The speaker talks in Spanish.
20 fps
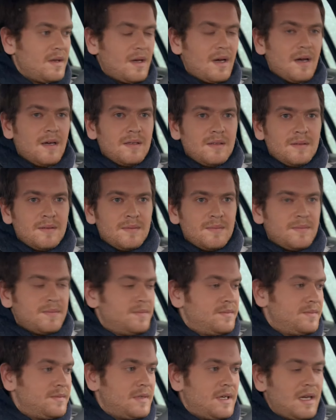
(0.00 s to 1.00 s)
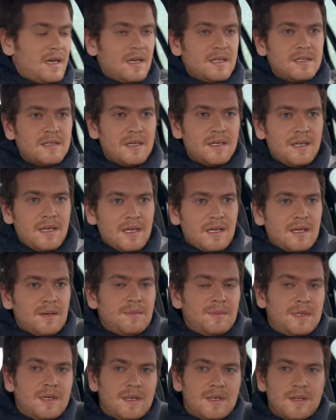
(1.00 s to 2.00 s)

Se nos olvidó avisarle a